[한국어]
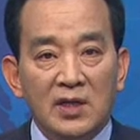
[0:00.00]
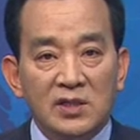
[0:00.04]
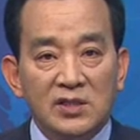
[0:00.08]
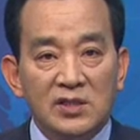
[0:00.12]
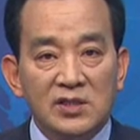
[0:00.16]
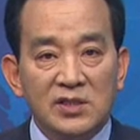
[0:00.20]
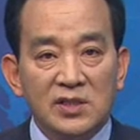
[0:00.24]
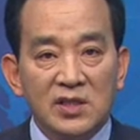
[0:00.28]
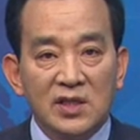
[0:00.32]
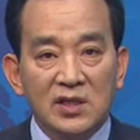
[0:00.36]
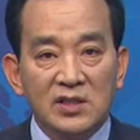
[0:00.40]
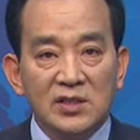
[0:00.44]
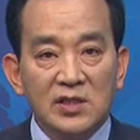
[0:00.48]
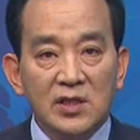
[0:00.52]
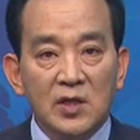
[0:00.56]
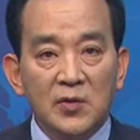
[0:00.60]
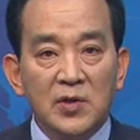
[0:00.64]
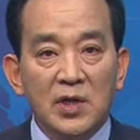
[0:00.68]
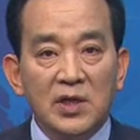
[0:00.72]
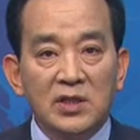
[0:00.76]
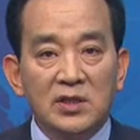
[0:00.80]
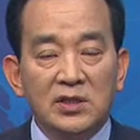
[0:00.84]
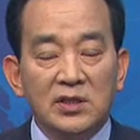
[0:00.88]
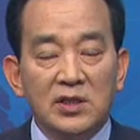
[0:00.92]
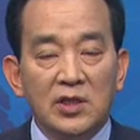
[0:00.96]

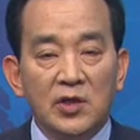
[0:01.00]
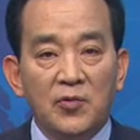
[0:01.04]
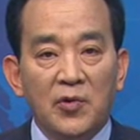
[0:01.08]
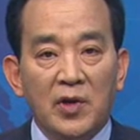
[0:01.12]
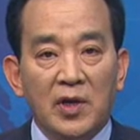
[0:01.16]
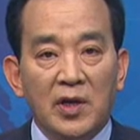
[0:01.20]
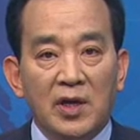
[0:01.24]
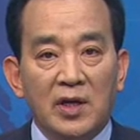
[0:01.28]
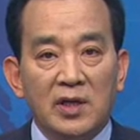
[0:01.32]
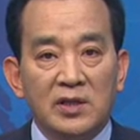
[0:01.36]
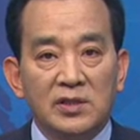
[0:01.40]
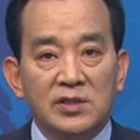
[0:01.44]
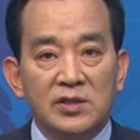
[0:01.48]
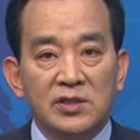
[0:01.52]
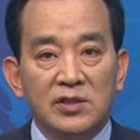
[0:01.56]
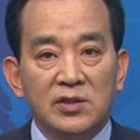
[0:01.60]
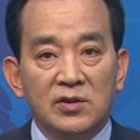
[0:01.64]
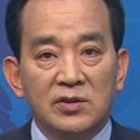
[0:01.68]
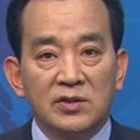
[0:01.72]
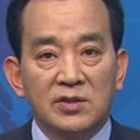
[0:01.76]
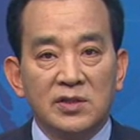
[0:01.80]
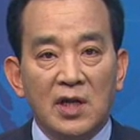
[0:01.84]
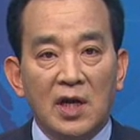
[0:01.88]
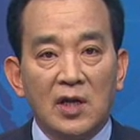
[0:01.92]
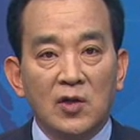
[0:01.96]
지자체와 의회,
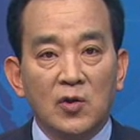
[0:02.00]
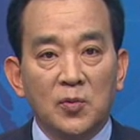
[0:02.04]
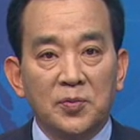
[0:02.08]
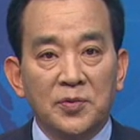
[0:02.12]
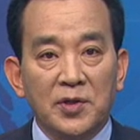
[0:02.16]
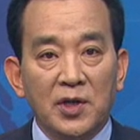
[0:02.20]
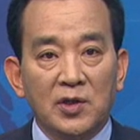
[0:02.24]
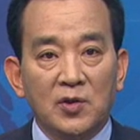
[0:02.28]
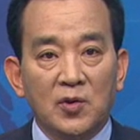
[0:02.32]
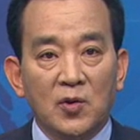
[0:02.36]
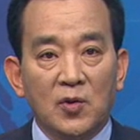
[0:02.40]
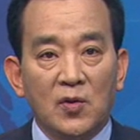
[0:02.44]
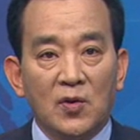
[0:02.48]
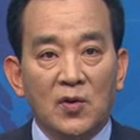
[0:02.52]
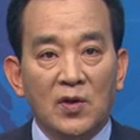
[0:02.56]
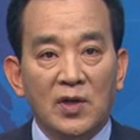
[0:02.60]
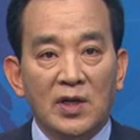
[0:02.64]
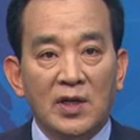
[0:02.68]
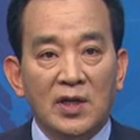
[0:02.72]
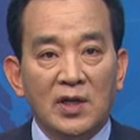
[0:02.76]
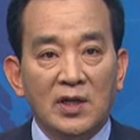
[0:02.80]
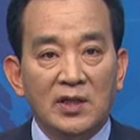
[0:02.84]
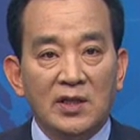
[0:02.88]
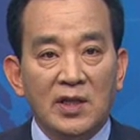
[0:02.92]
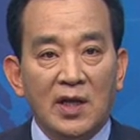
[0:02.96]
지역 산업계도
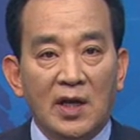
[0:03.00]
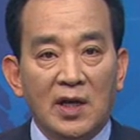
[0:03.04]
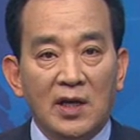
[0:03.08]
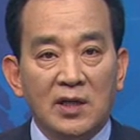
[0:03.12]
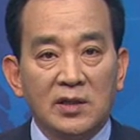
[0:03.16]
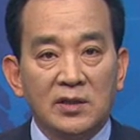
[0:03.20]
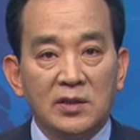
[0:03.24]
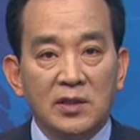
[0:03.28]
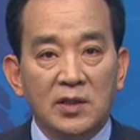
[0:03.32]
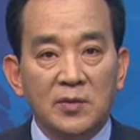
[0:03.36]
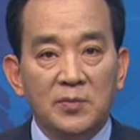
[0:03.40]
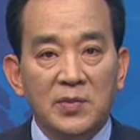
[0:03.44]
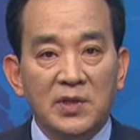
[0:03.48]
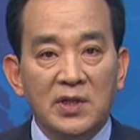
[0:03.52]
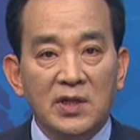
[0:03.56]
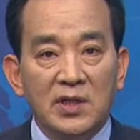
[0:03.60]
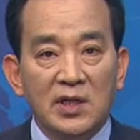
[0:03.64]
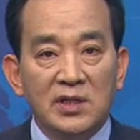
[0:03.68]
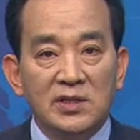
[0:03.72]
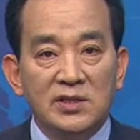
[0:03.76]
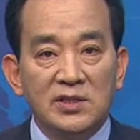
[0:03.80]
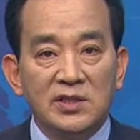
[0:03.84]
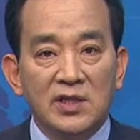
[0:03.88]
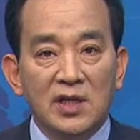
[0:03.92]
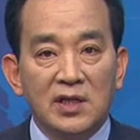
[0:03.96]
대학의
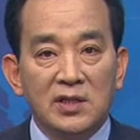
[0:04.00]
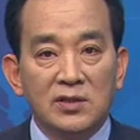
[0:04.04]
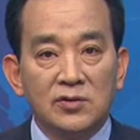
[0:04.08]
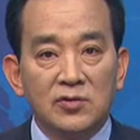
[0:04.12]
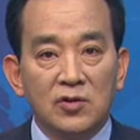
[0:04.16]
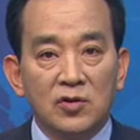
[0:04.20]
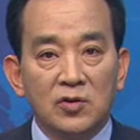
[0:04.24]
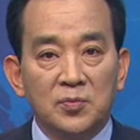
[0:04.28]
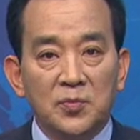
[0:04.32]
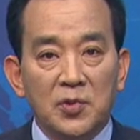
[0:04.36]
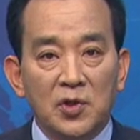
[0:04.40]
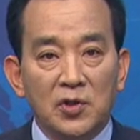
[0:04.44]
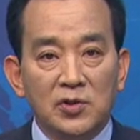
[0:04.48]
미래지향적